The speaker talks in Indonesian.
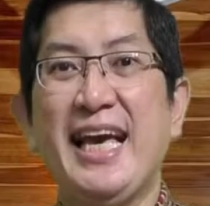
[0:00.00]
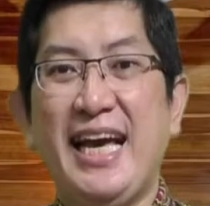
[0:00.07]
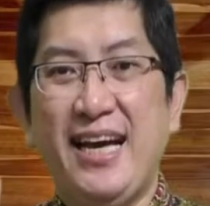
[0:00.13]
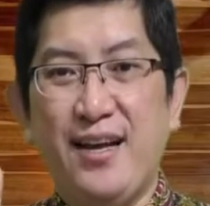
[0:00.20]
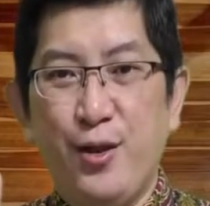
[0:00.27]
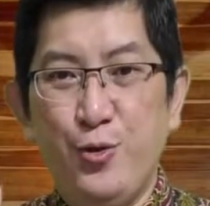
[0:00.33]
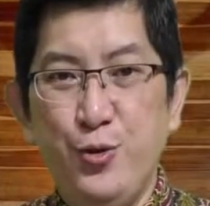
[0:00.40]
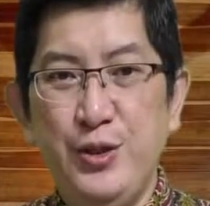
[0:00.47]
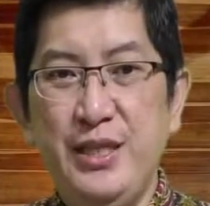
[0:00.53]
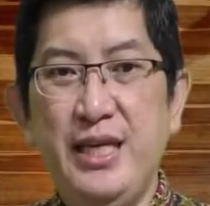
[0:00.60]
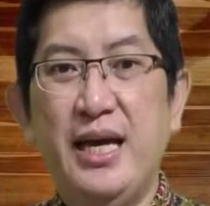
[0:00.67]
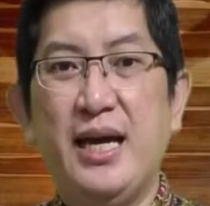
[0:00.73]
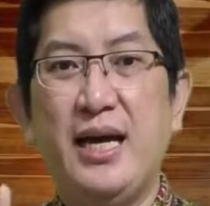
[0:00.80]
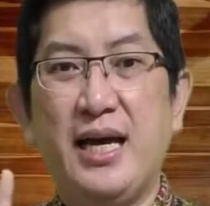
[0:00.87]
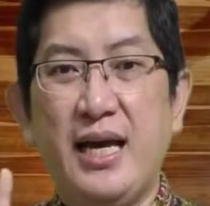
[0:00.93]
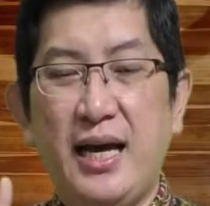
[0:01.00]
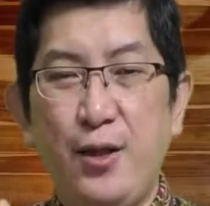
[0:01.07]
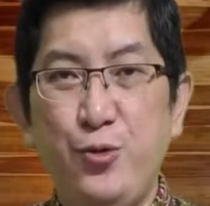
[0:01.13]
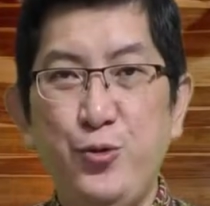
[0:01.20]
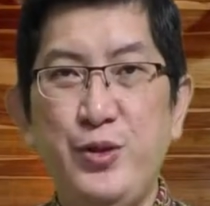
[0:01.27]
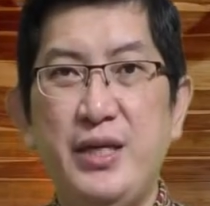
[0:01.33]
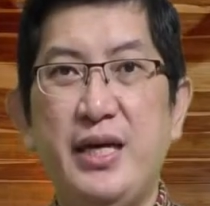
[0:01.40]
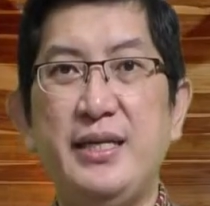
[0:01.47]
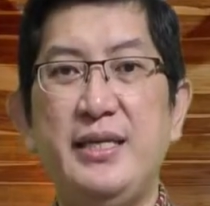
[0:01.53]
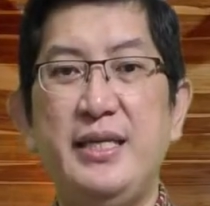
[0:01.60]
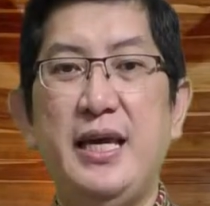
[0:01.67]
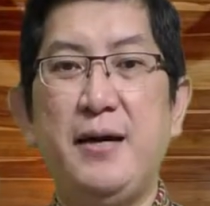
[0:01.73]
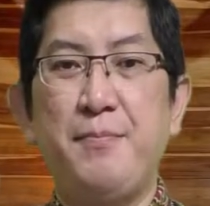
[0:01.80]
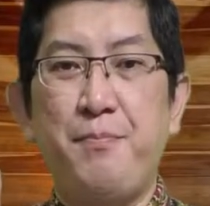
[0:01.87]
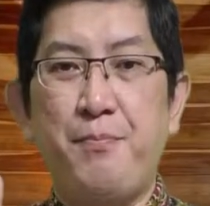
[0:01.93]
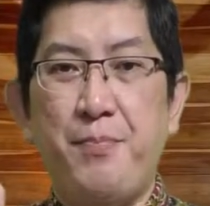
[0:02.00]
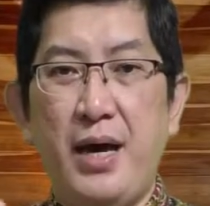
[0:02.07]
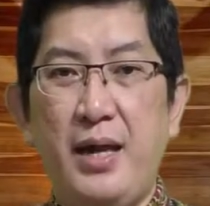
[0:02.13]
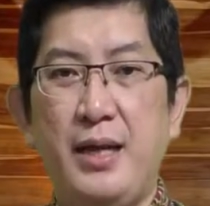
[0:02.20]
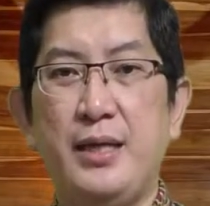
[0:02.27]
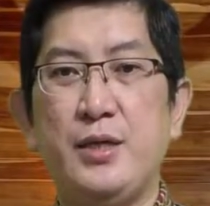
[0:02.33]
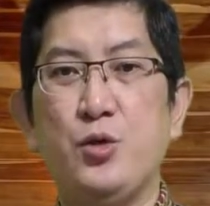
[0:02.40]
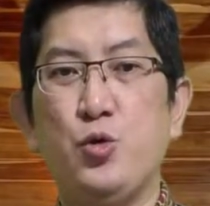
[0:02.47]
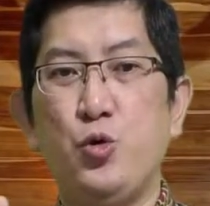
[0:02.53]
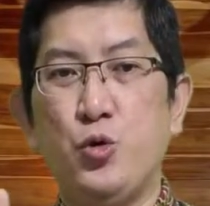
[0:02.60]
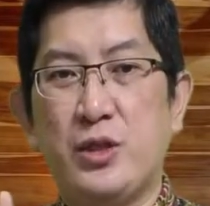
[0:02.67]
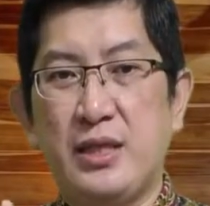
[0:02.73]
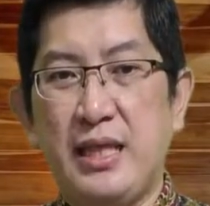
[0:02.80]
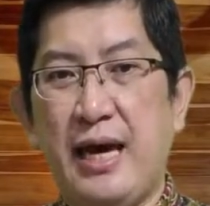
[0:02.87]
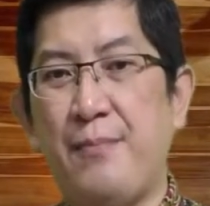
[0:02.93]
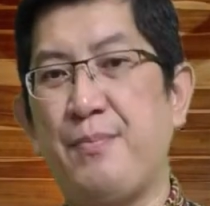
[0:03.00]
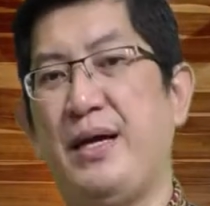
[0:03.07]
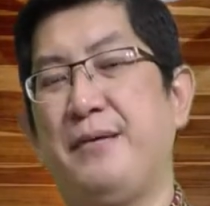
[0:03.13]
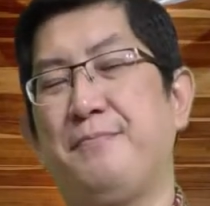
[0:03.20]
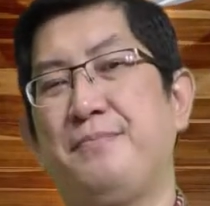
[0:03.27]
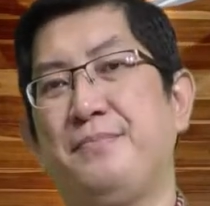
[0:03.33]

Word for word: karunia-karunia yang paling utama.